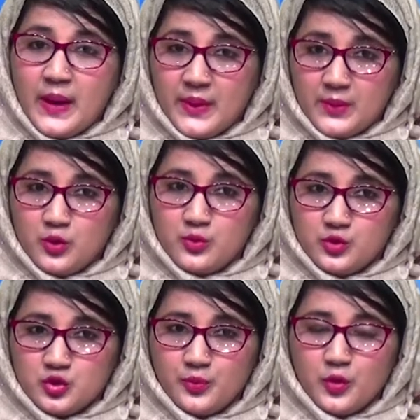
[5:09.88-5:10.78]
ব্যাপার বলে
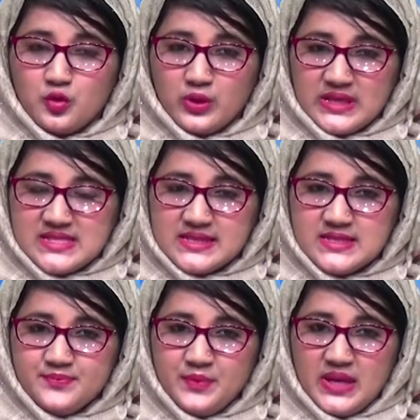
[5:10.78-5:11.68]
মন্তব্য করেছেন
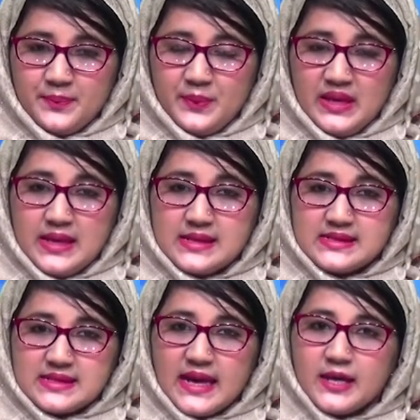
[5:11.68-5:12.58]
বিএনপির
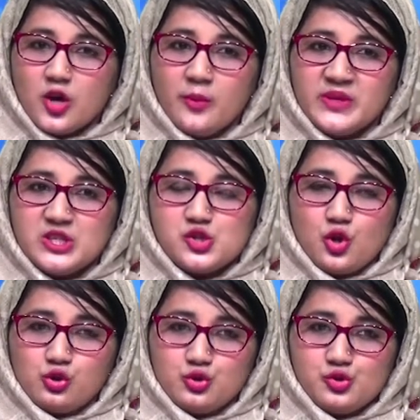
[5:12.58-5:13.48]
স্থায়ী কমিটির
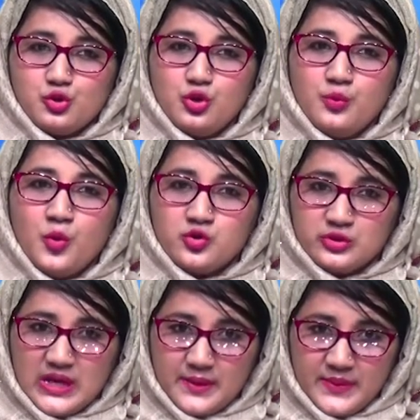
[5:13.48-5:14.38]
সদস্য
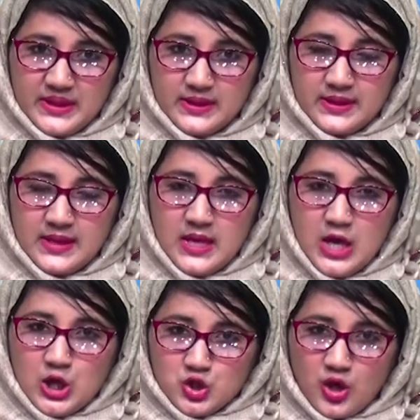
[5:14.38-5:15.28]
মৌদুদ আহমেদ
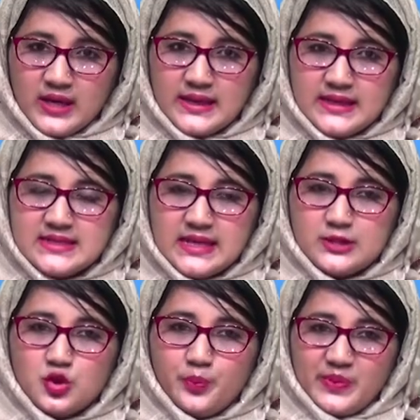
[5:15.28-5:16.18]
সকালে
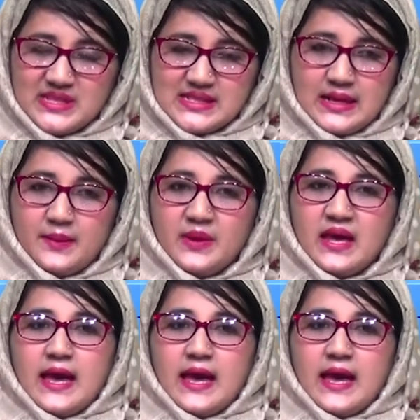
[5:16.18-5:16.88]
জাতীয় প্রেস ক্লাবে